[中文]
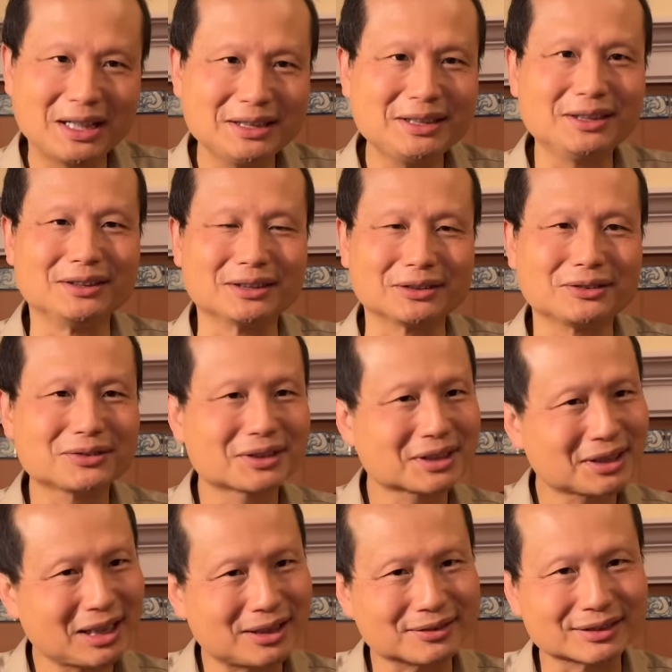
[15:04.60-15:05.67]
译一下，就知
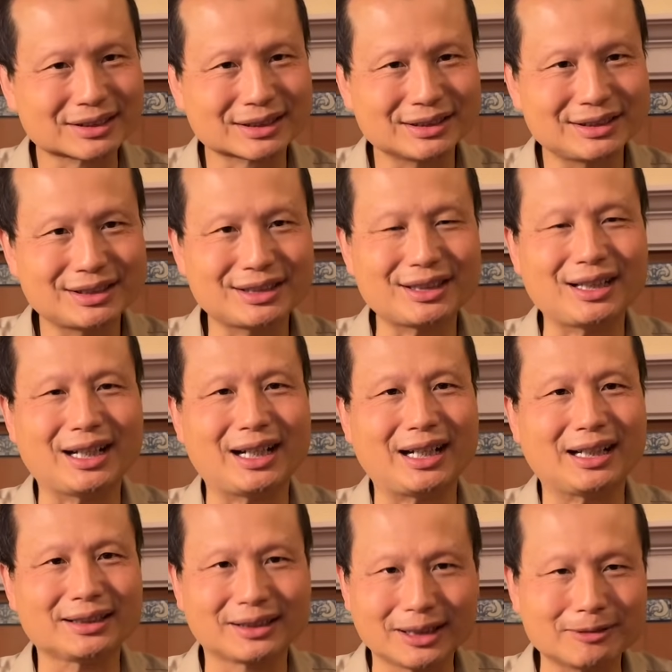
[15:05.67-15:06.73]
道是假
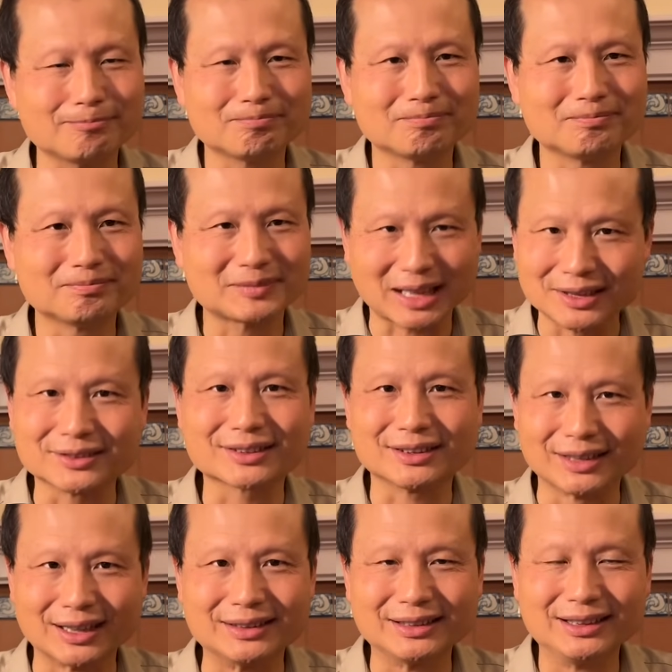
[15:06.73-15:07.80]
的。但是
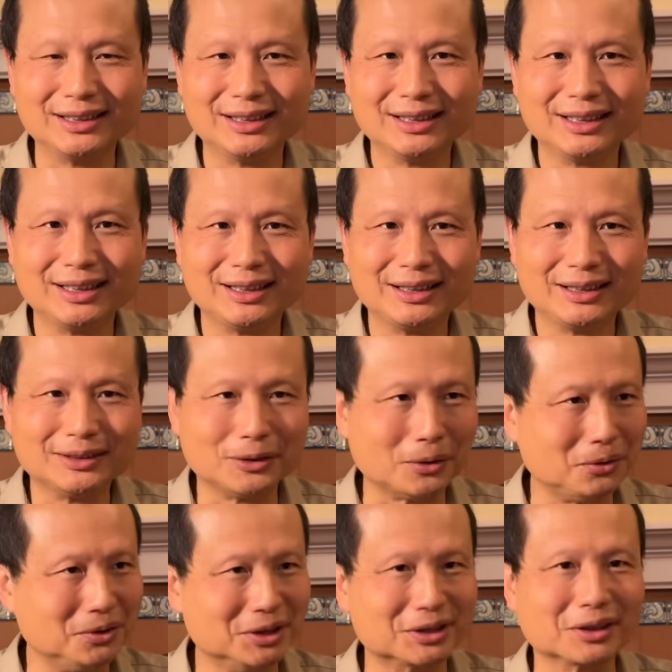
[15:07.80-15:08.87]
呢，
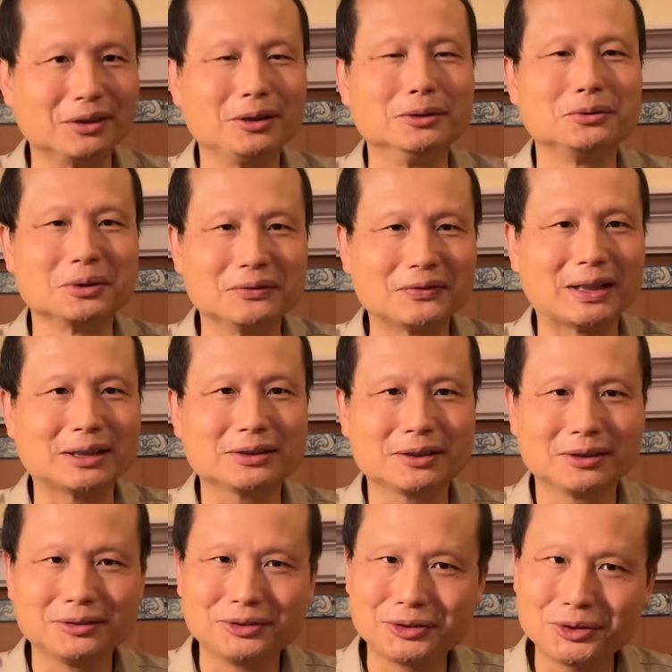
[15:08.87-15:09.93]
以色列军方
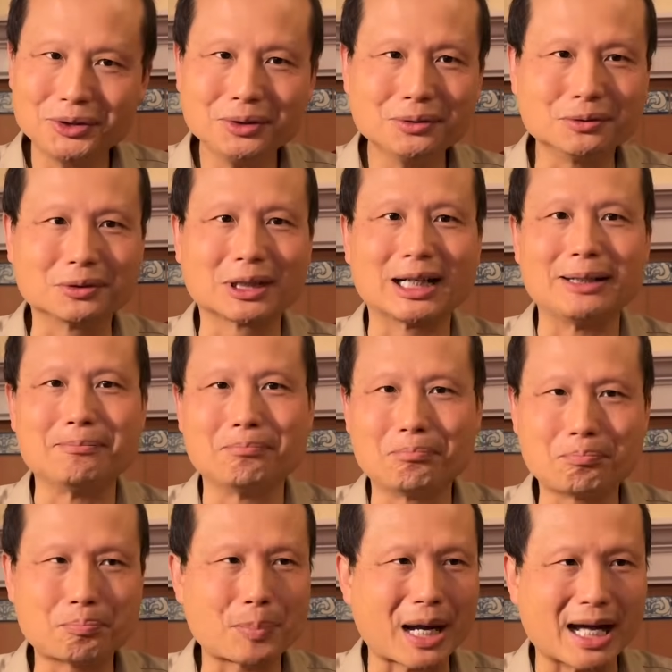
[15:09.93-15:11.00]
就敢
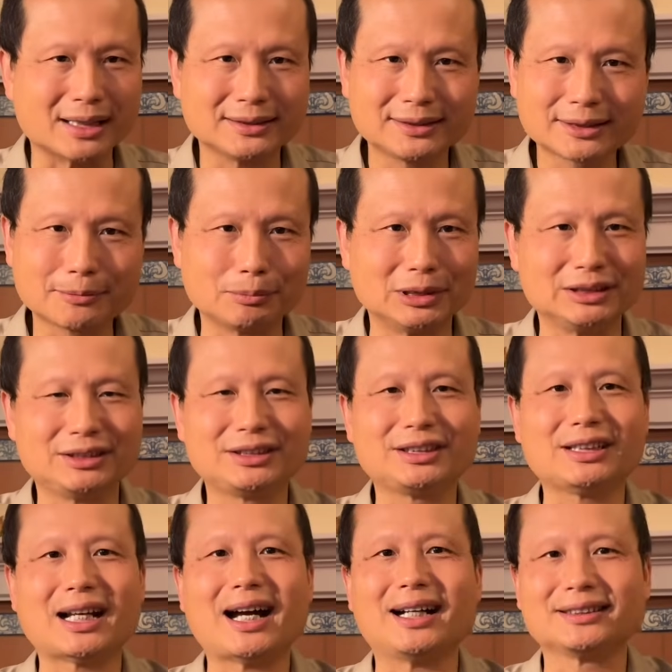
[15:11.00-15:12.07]
把这么
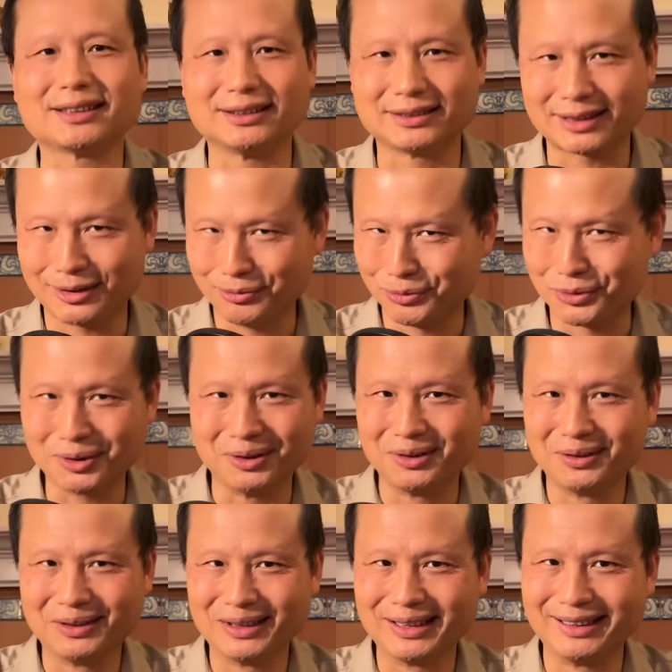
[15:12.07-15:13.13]
假的证据
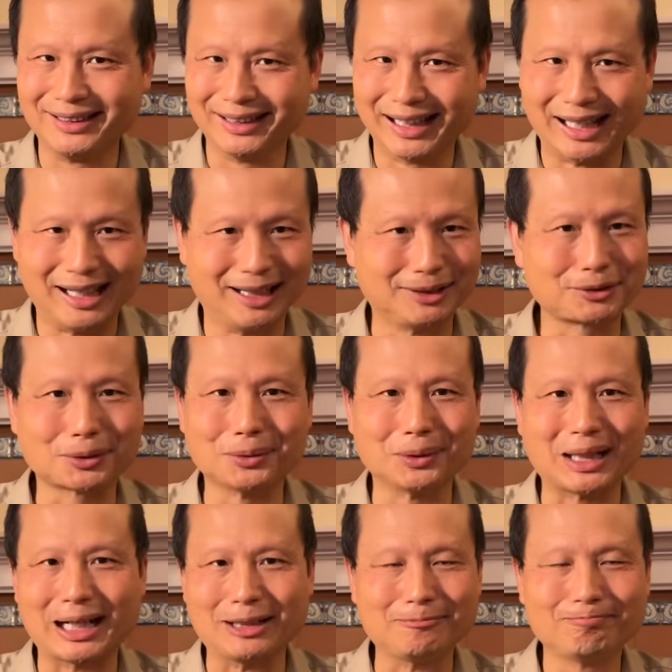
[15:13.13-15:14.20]
拿出
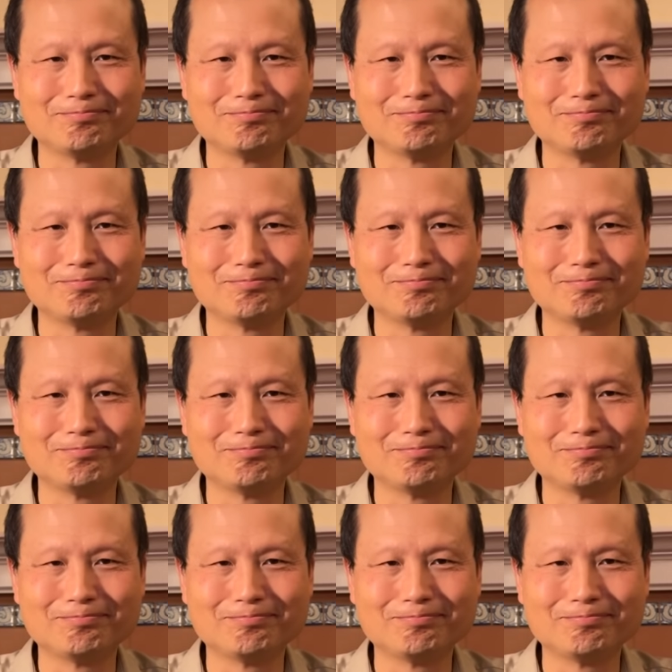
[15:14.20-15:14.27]
来。